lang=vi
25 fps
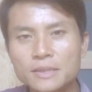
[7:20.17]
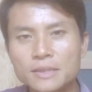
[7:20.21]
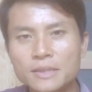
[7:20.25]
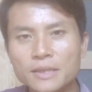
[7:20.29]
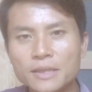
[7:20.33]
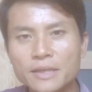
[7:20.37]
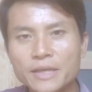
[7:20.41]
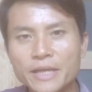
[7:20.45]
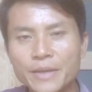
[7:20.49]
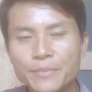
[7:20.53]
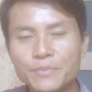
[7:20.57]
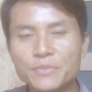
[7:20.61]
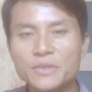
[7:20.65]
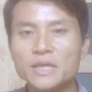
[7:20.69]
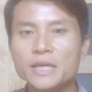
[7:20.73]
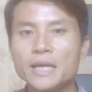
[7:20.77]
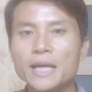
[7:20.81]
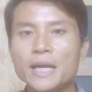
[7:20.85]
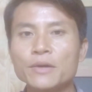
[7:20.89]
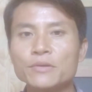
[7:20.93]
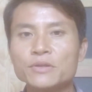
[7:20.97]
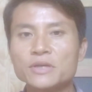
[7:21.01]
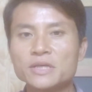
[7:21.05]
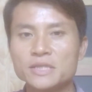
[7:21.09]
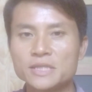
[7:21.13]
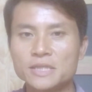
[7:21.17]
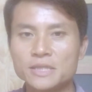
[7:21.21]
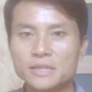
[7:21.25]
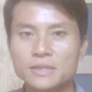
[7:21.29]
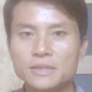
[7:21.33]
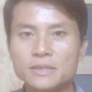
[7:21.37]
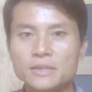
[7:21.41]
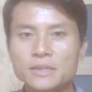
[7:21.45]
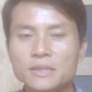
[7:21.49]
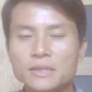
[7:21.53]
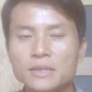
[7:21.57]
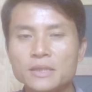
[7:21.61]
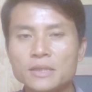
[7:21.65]
niềm tự hào thực sự.
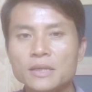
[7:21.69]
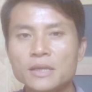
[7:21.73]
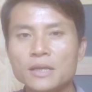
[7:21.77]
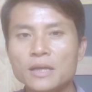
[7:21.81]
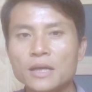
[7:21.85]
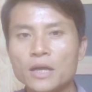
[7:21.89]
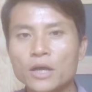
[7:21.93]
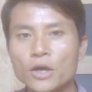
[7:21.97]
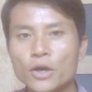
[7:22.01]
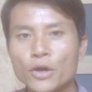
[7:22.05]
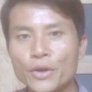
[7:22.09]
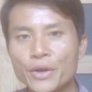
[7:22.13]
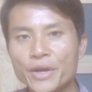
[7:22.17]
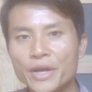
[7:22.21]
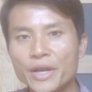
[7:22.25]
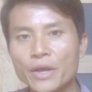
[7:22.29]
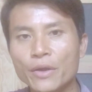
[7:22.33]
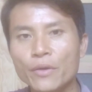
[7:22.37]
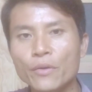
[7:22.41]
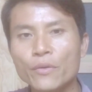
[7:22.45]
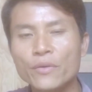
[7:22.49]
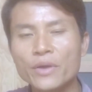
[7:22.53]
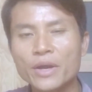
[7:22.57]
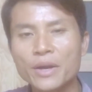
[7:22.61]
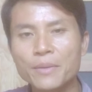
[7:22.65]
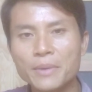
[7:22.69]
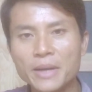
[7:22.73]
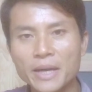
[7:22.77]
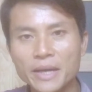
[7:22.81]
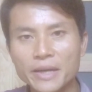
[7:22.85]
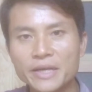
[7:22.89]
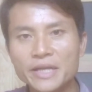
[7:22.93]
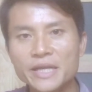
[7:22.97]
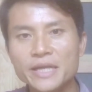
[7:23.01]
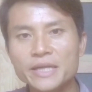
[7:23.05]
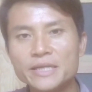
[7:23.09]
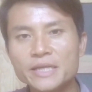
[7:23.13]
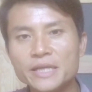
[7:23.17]
Còn nếu các
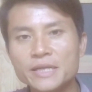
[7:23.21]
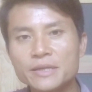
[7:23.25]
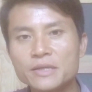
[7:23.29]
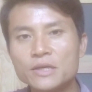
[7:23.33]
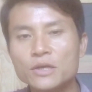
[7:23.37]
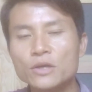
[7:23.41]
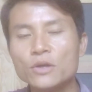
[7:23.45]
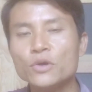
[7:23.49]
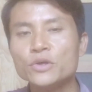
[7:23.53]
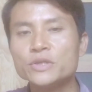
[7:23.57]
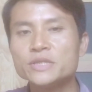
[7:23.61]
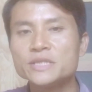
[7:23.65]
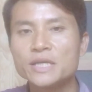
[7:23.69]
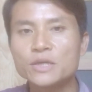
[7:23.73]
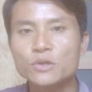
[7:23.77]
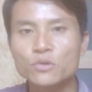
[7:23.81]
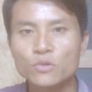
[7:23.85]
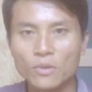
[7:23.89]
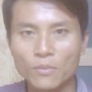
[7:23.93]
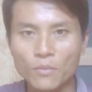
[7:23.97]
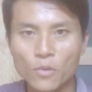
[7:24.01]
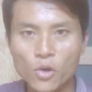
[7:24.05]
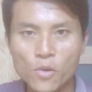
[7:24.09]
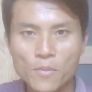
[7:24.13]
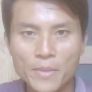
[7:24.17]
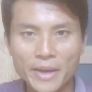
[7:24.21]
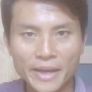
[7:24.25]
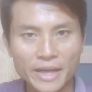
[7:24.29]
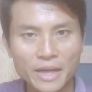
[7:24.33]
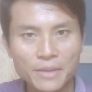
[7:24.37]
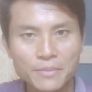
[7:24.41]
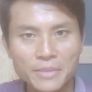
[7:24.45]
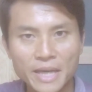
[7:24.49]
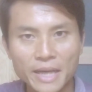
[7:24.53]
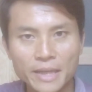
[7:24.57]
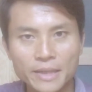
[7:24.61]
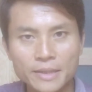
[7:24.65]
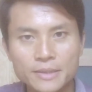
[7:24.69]
bạn đi trên đôi chân của bố mẹ
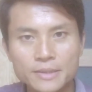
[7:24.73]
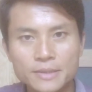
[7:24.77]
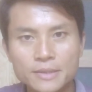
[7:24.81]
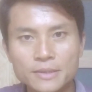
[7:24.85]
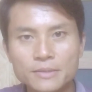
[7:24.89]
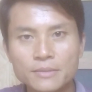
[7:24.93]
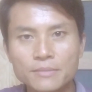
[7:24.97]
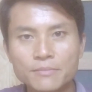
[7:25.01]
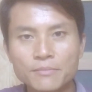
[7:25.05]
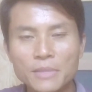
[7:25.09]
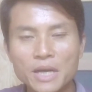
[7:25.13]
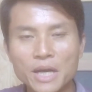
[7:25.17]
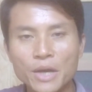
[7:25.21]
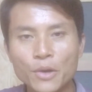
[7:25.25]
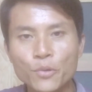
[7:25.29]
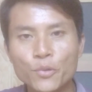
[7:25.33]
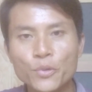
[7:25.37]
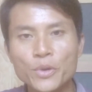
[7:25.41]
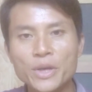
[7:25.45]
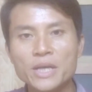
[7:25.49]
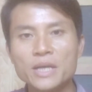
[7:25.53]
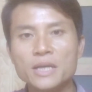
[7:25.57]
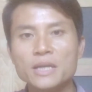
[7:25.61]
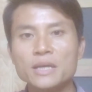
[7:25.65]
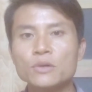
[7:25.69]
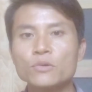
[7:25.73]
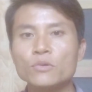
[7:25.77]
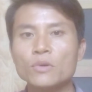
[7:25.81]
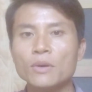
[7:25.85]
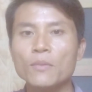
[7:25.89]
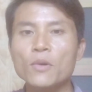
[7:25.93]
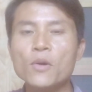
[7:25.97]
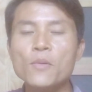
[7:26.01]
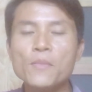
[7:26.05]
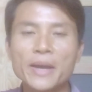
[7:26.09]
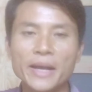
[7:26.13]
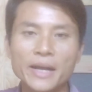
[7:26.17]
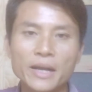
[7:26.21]
các bạn, bằng quyền lực của
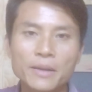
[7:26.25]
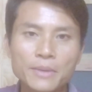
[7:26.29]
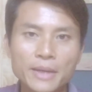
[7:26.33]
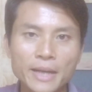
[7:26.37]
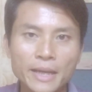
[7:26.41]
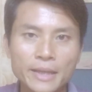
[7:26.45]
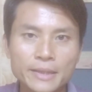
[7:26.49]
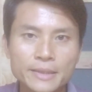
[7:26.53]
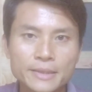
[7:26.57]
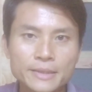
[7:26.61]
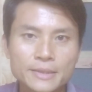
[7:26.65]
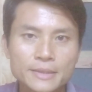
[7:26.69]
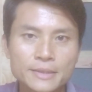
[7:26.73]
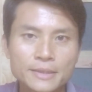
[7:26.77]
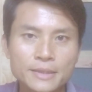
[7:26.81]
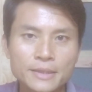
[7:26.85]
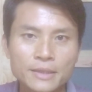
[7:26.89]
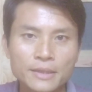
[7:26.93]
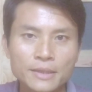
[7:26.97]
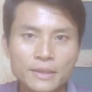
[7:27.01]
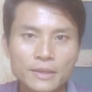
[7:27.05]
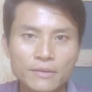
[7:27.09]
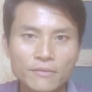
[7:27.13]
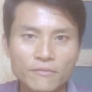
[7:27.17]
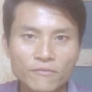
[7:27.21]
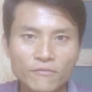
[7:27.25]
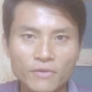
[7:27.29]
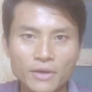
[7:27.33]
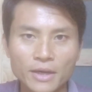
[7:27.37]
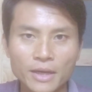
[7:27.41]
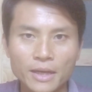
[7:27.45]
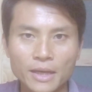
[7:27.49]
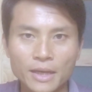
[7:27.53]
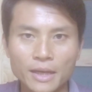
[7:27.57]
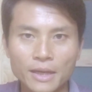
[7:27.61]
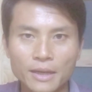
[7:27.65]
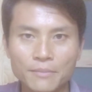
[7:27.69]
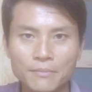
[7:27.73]
bố mẹ các bạn
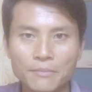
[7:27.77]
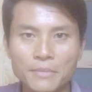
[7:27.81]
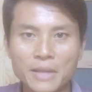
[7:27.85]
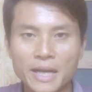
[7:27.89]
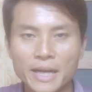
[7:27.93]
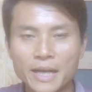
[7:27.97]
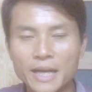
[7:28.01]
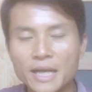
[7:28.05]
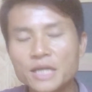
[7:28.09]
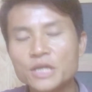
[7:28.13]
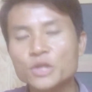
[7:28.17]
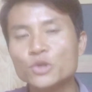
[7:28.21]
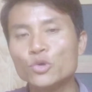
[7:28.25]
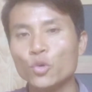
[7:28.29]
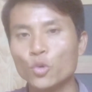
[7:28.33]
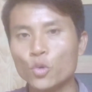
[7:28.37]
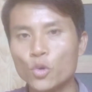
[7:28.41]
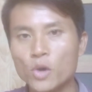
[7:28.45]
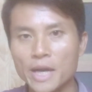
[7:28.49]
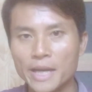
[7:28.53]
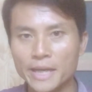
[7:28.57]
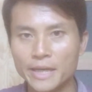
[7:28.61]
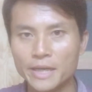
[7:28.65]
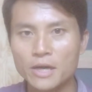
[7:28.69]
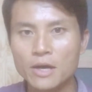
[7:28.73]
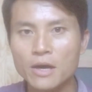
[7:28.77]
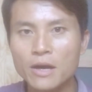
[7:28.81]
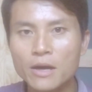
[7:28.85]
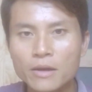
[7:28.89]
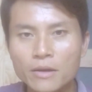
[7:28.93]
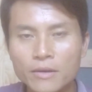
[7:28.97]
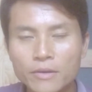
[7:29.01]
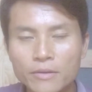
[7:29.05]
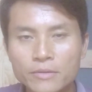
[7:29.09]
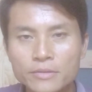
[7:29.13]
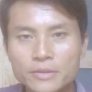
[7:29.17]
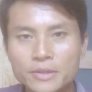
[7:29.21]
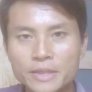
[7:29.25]
và bằng các cái thủ đoạn đó,
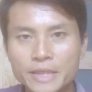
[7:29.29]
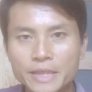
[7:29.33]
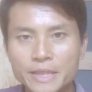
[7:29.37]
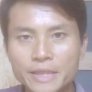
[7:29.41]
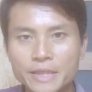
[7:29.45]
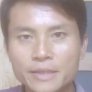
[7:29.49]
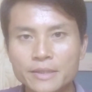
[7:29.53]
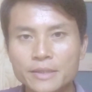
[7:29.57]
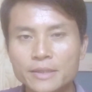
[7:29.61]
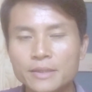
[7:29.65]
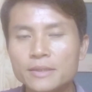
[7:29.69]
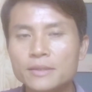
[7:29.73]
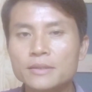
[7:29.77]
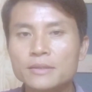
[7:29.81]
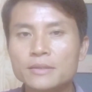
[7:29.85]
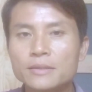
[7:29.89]
thì